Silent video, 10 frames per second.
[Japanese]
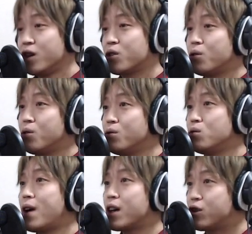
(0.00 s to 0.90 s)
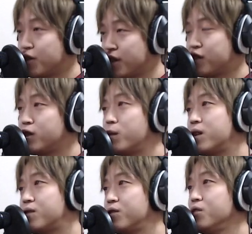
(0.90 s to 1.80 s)
今日は
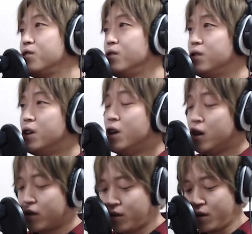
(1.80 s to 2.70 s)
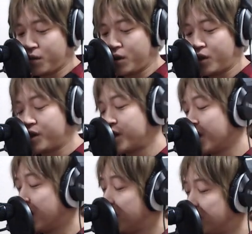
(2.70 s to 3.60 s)
クリスマス当
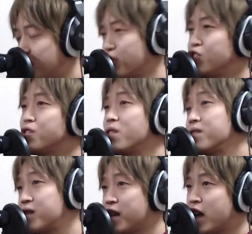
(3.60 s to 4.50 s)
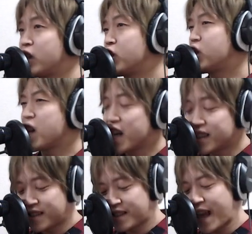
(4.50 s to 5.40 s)
日の前
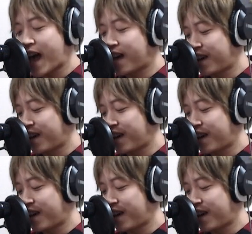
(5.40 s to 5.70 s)
日さ